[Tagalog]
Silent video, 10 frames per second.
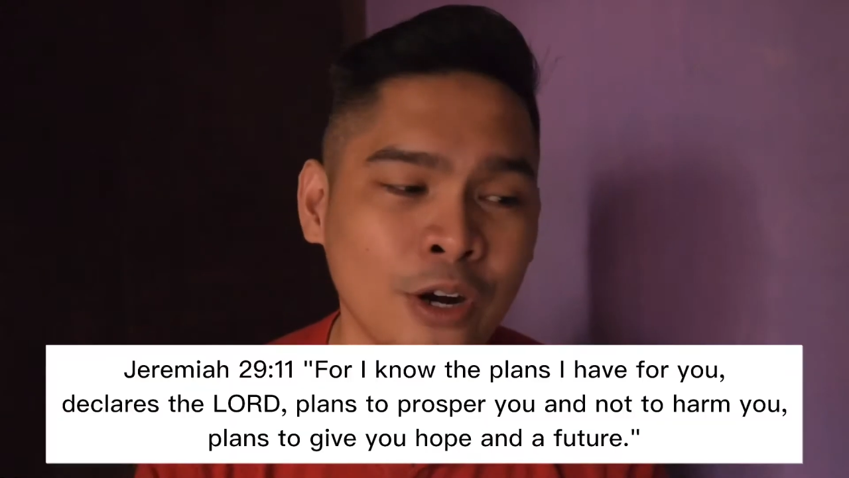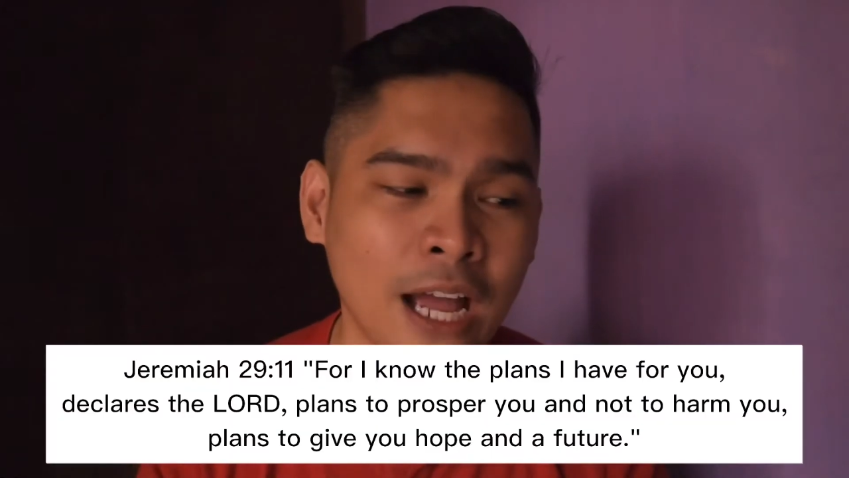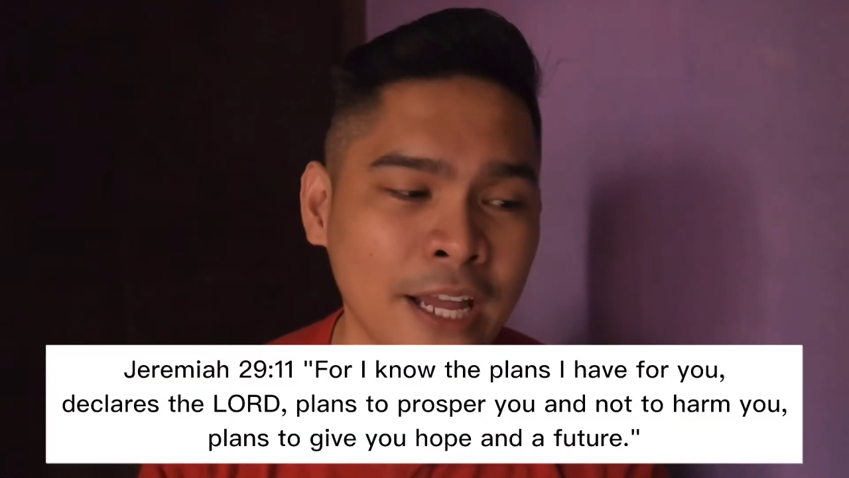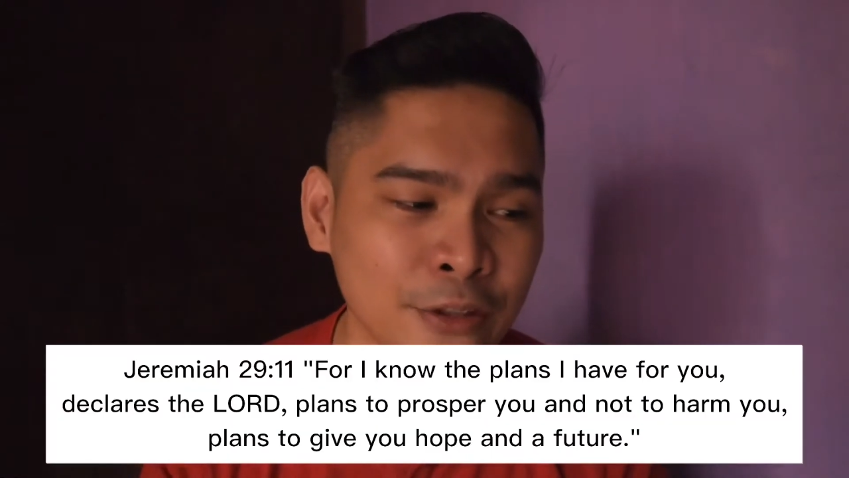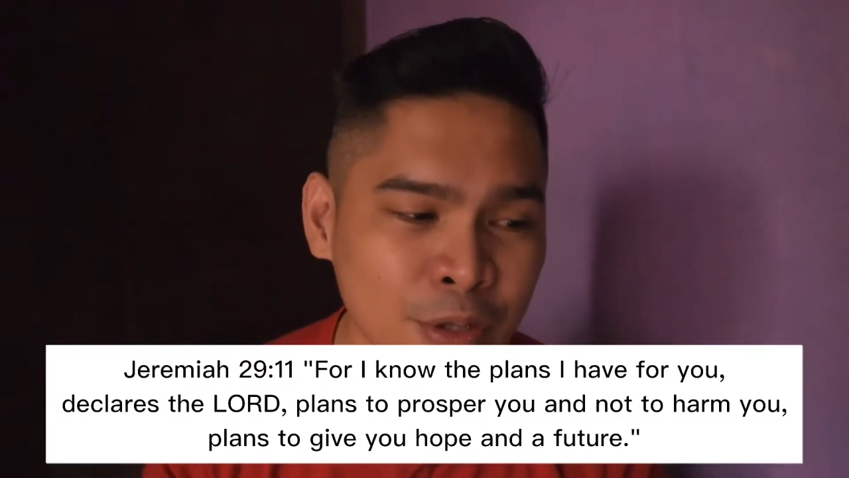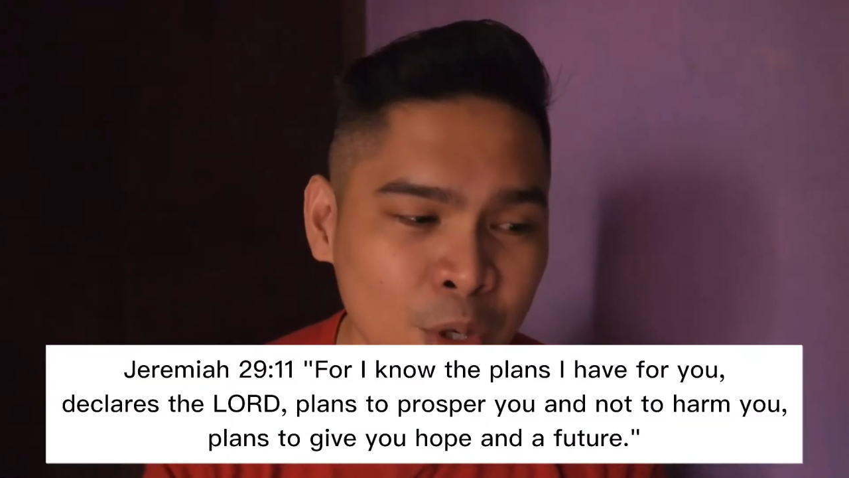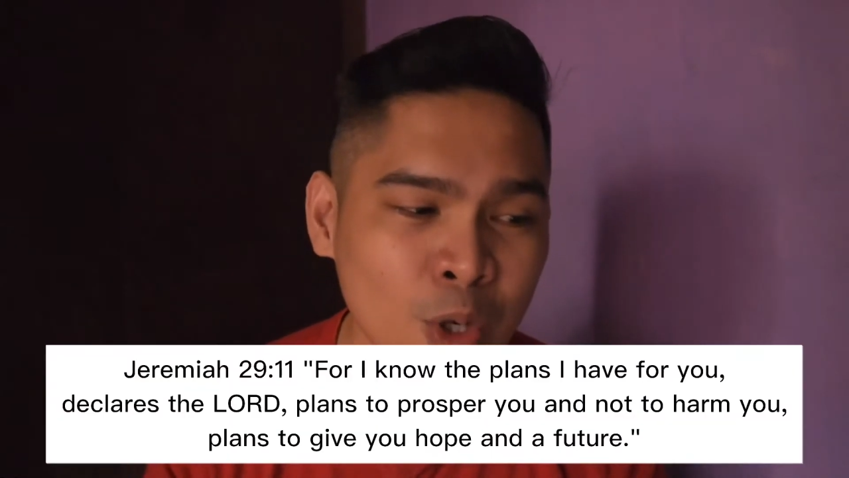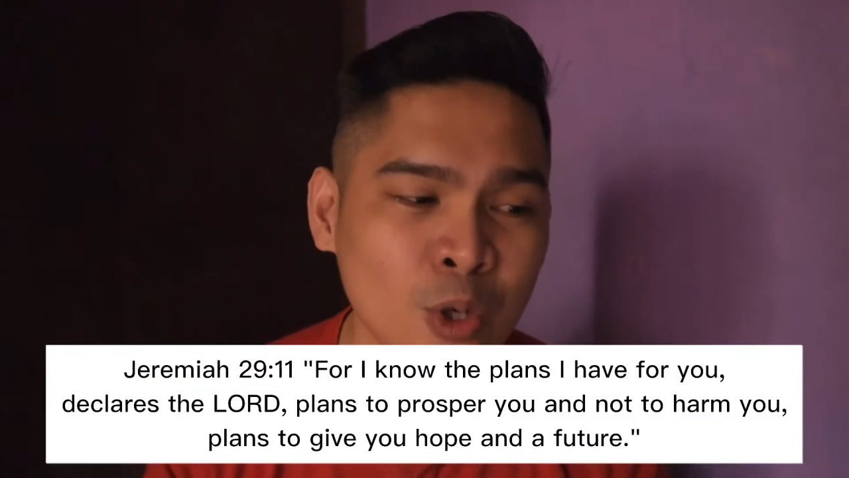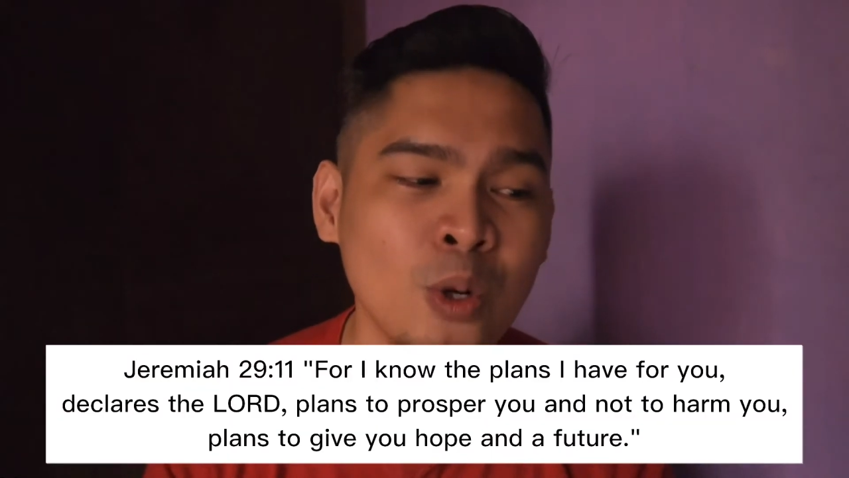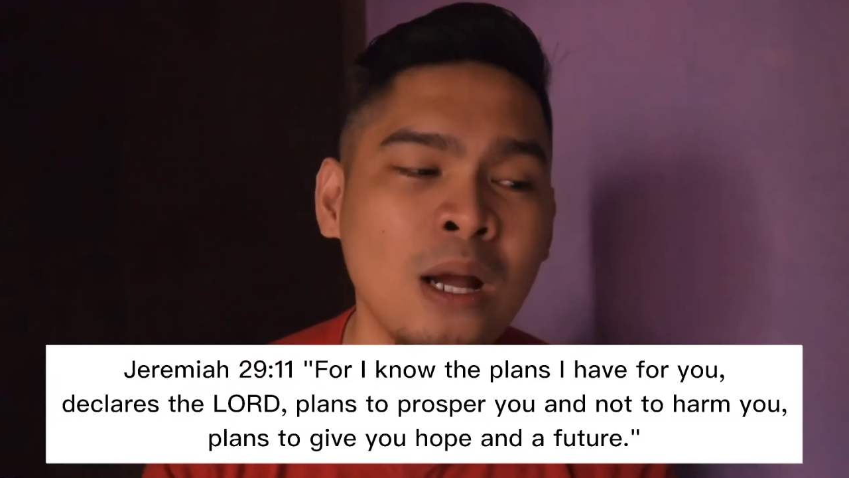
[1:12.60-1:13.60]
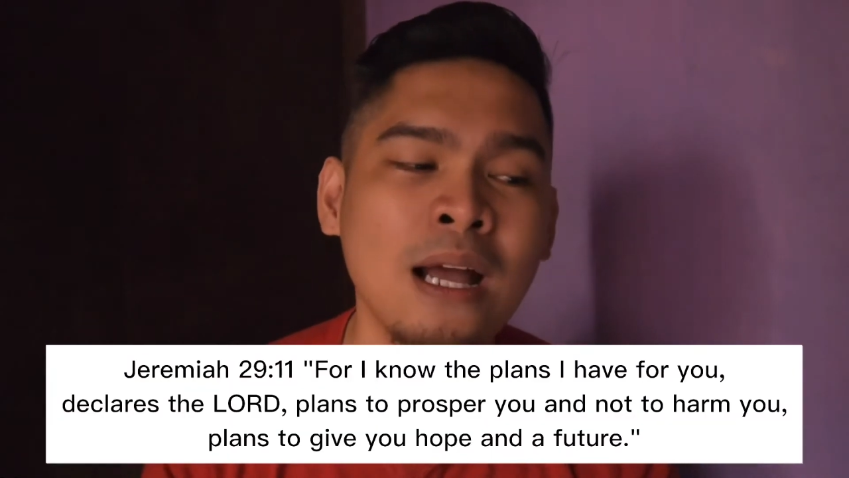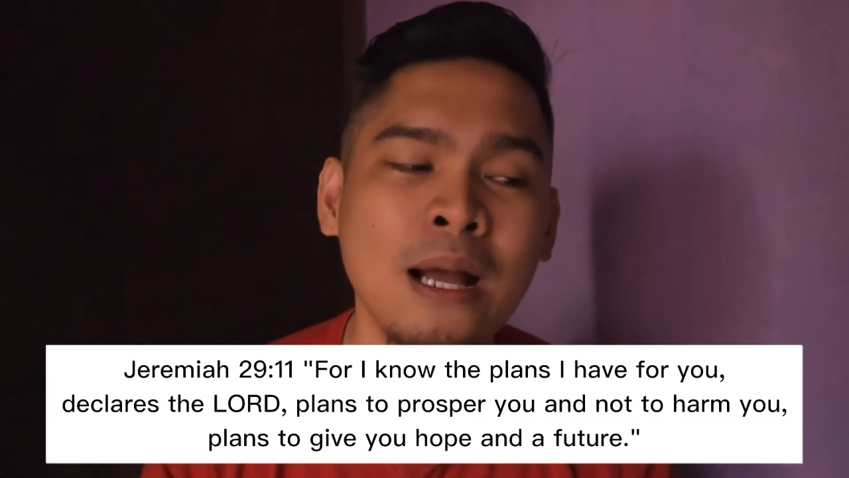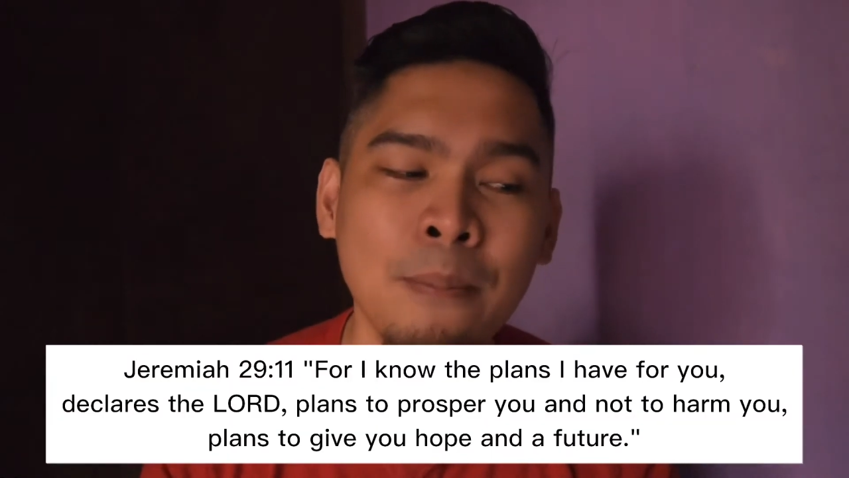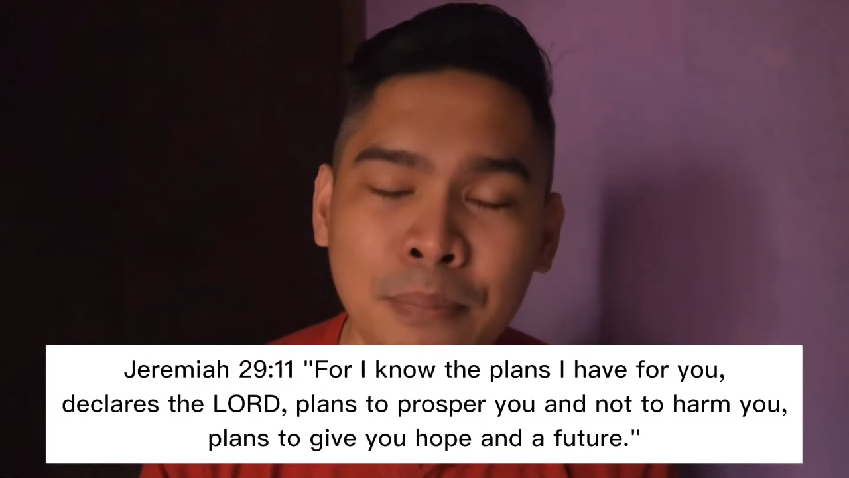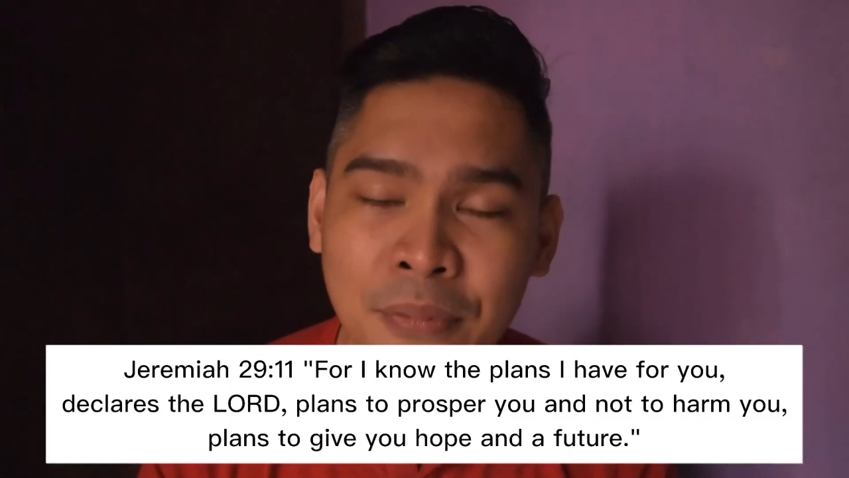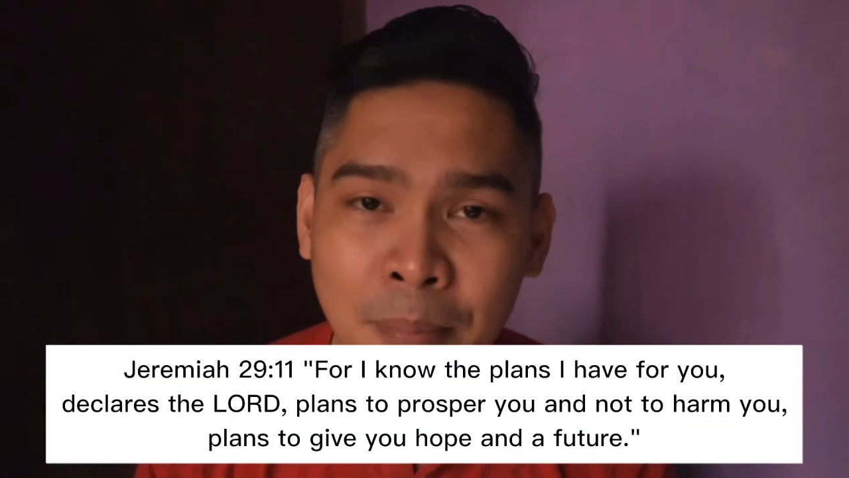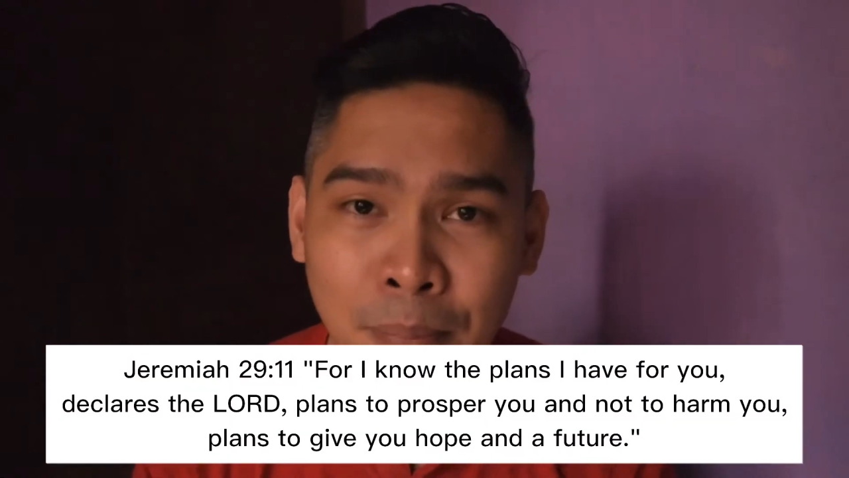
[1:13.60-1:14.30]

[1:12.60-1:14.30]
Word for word: I know the